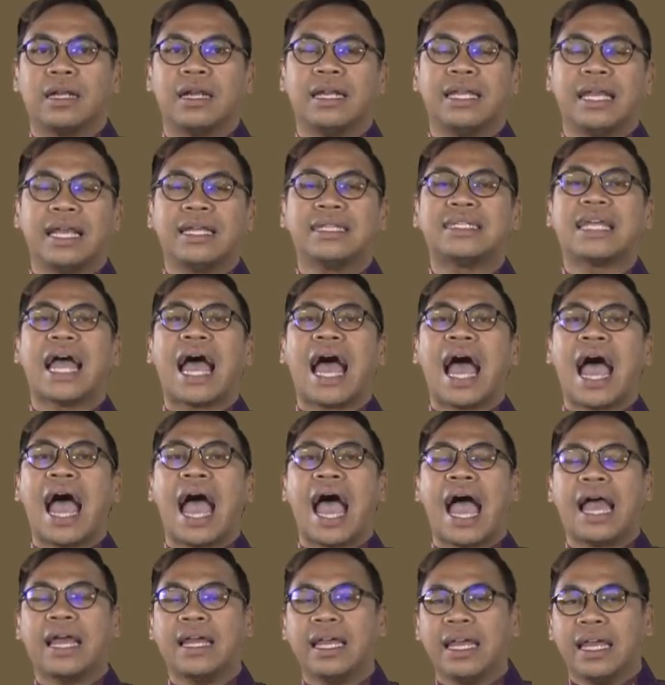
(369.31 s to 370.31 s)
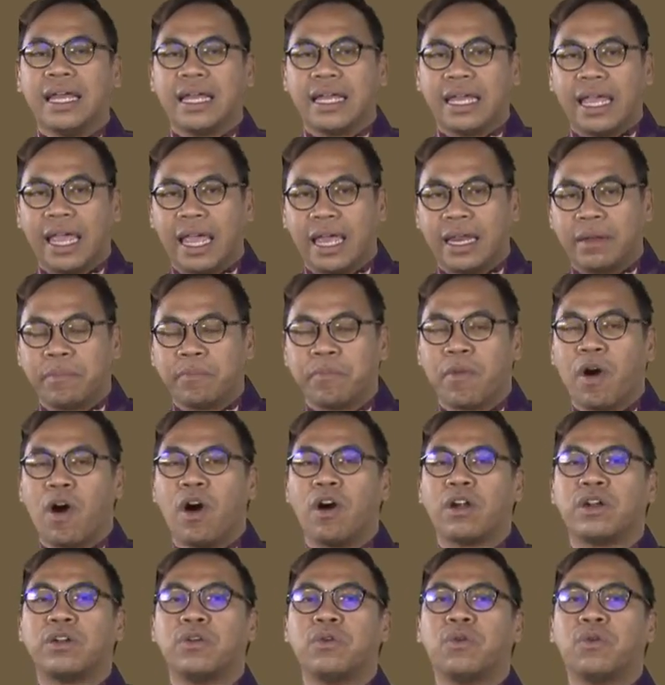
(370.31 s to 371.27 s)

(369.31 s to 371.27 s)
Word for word: เลี้ยงช้าง เขตมอง